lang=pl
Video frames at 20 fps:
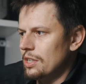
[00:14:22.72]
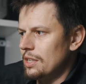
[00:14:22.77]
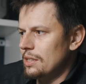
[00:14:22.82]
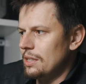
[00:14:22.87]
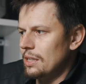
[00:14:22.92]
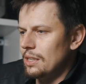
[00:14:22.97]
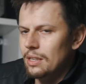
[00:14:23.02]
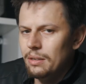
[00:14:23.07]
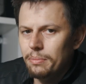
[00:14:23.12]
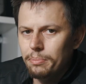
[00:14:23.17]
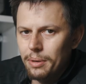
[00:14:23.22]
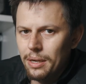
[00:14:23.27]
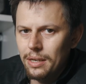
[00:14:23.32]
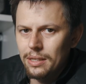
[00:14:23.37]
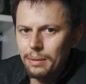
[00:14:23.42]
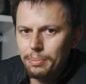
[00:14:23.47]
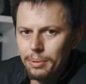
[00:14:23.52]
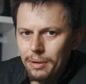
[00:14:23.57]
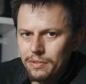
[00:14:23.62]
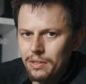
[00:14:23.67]
że ten
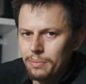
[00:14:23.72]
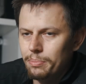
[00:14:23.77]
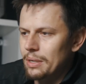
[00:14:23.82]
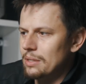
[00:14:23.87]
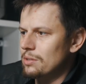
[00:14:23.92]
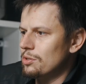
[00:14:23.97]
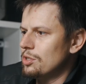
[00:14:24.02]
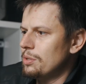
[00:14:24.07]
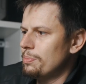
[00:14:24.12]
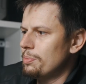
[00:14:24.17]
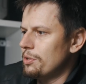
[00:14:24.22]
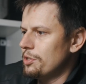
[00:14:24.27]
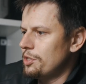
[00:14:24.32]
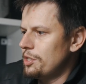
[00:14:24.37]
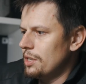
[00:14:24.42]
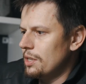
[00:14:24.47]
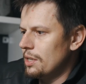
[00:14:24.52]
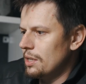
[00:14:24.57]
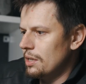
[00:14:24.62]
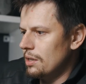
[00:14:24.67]
gimbal naprawdę bardzo szybko
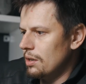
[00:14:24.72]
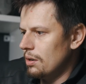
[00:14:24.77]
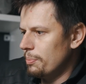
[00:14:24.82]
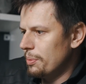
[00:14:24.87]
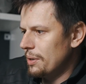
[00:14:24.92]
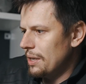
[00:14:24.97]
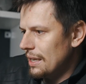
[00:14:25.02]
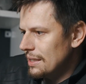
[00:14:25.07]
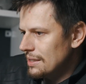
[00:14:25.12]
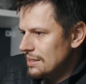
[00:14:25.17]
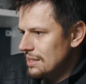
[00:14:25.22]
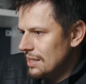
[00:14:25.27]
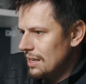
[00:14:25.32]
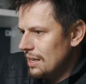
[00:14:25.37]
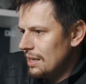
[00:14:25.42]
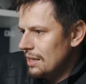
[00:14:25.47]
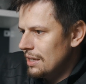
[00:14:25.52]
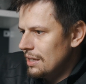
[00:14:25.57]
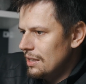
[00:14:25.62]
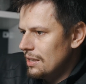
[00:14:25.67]
się
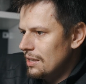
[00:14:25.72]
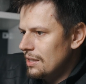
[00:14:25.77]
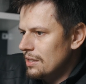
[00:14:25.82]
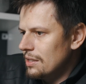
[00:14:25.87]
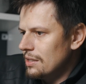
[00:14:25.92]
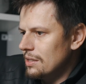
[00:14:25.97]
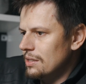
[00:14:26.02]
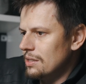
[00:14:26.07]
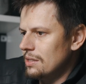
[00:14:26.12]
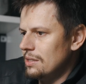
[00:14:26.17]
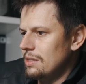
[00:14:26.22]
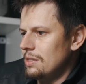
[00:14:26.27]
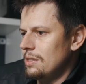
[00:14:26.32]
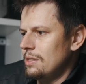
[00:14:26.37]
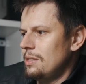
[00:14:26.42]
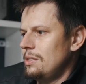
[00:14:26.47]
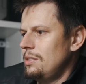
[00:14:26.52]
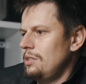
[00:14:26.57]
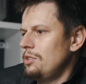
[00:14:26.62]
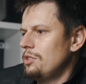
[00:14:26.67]
obkręca.
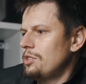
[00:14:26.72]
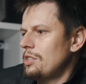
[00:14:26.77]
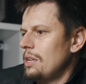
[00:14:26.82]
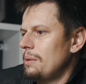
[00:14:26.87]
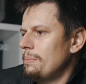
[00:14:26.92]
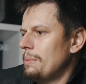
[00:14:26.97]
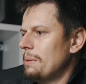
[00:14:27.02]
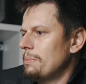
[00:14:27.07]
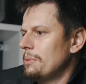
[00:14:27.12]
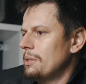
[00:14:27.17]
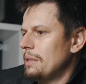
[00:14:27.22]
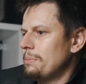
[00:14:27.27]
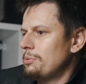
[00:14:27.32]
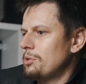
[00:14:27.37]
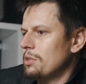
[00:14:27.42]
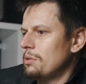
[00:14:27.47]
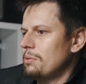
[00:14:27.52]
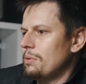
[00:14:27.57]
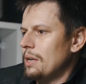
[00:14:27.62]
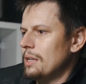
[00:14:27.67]
Niżej mamy na
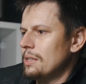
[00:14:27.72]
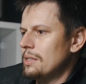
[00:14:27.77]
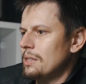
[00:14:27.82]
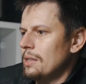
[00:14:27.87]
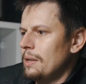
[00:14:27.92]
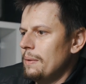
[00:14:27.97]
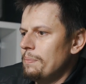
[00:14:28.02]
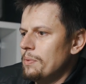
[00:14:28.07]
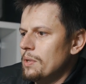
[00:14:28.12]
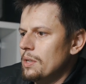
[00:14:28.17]
przykład